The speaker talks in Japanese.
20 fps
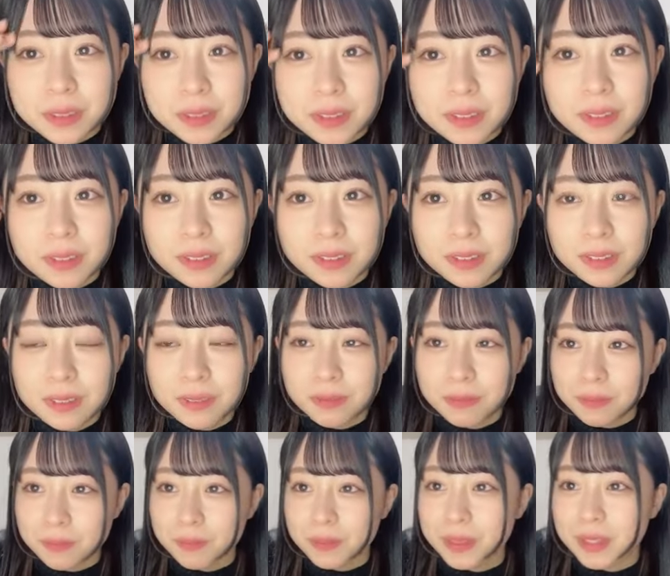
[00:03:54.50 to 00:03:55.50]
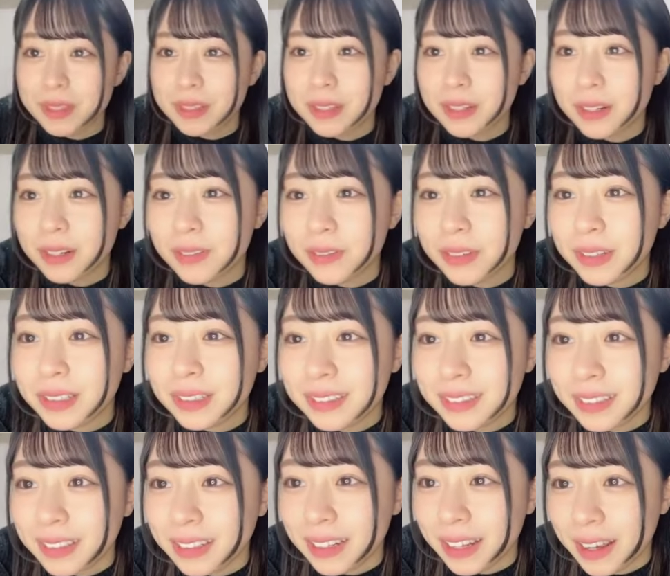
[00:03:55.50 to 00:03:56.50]
ちょっといじられまし
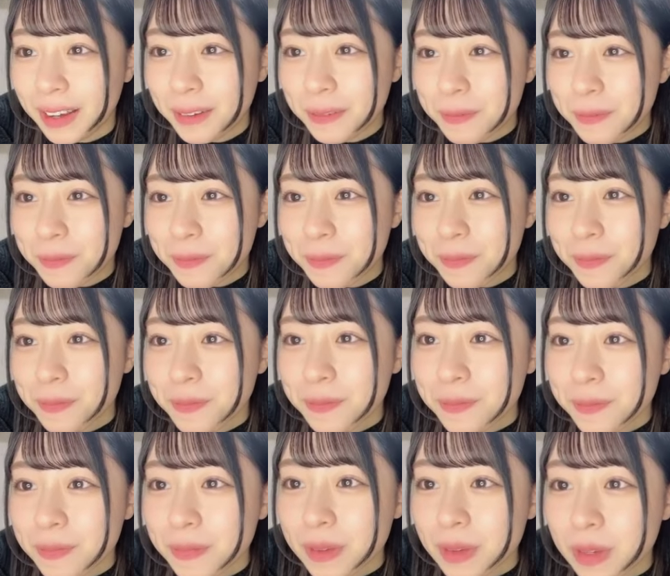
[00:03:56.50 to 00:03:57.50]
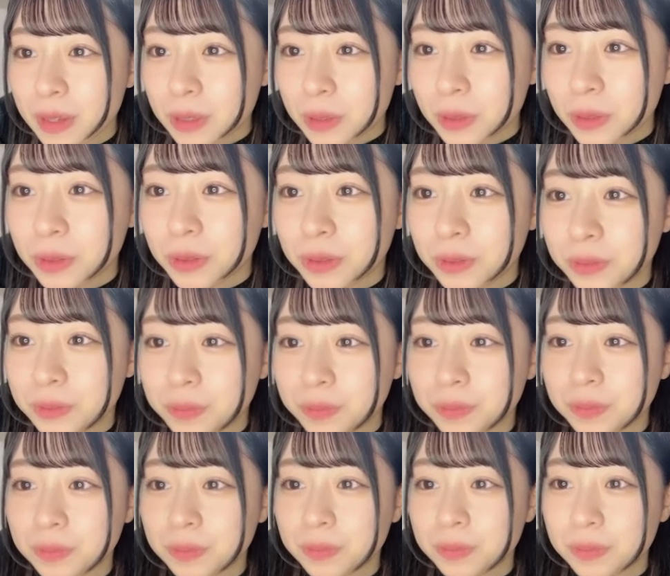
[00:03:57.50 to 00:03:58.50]
たねそ
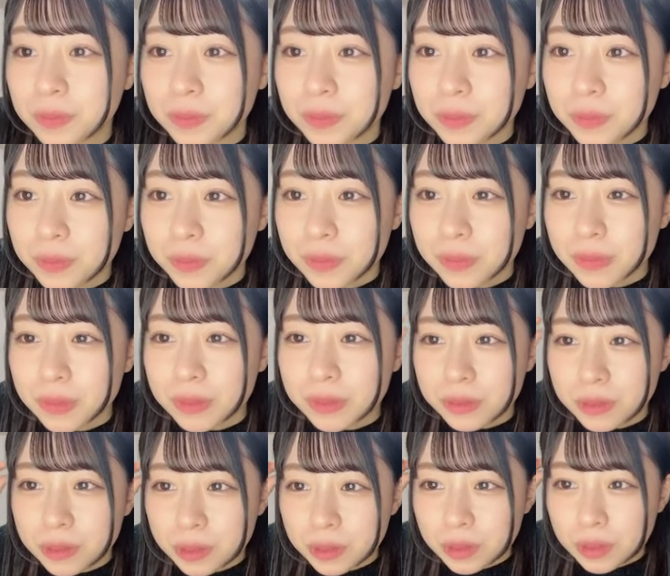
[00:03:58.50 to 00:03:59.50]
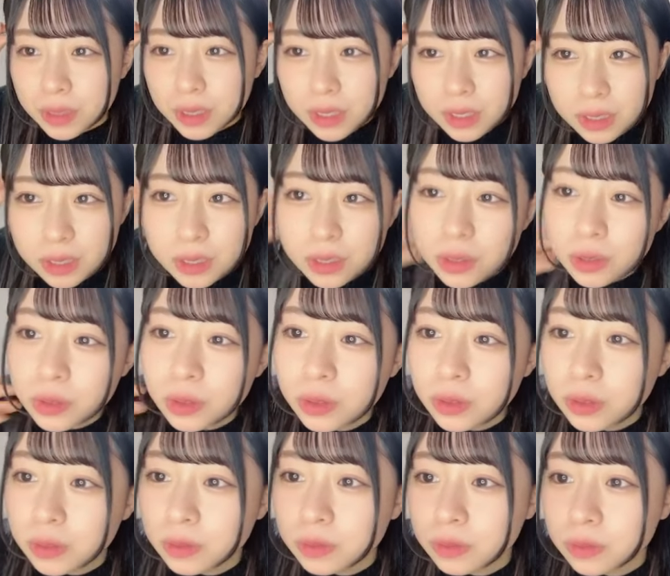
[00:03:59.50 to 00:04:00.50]
うちょっと緊張